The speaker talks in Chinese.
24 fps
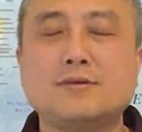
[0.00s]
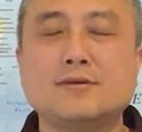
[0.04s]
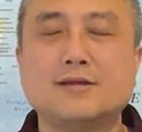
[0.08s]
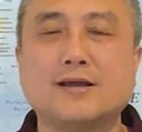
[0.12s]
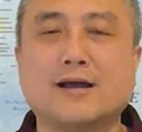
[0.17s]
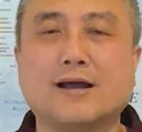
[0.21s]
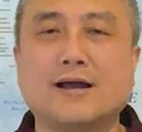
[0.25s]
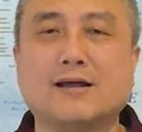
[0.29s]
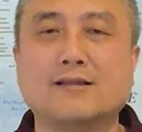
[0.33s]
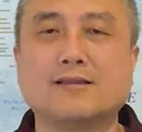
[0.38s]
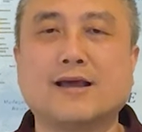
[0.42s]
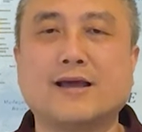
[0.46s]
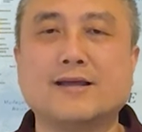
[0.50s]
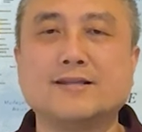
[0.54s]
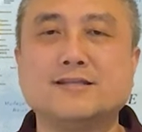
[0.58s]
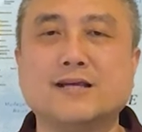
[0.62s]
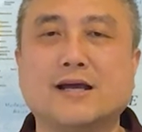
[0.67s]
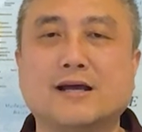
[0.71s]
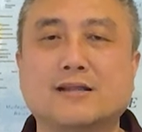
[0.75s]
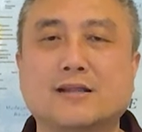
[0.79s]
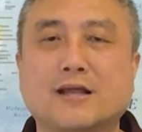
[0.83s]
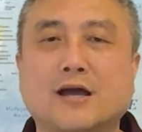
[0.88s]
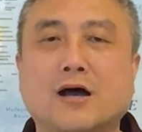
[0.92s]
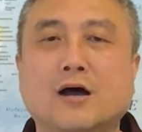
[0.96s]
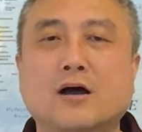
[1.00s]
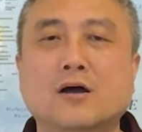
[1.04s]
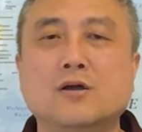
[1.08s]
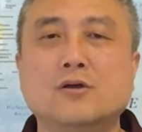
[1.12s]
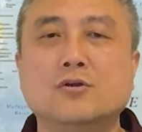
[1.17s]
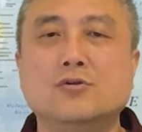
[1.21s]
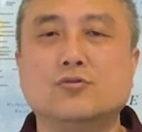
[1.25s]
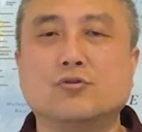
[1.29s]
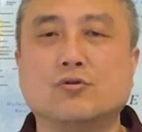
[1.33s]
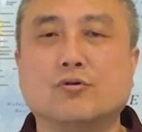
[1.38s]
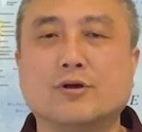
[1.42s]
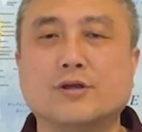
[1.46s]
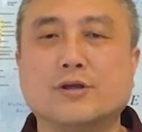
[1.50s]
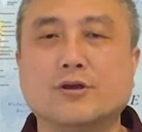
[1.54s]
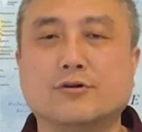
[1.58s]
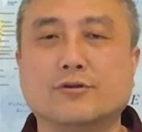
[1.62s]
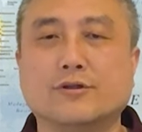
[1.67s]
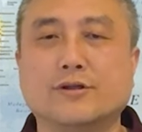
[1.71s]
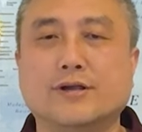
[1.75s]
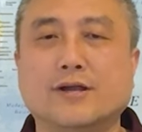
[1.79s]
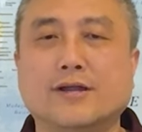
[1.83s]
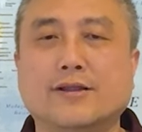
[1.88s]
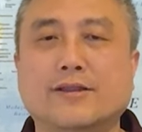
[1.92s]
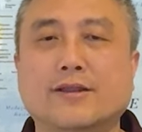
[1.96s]
像刚才讲到，如果有
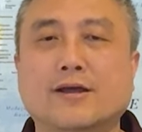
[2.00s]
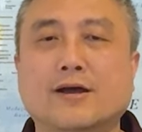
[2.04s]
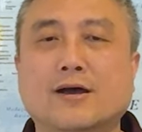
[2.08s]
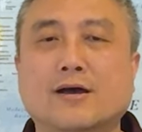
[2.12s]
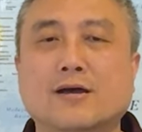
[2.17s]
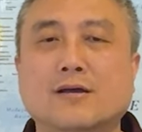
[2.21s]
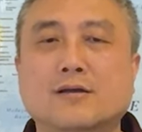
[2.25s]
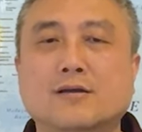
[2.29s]
的人呢，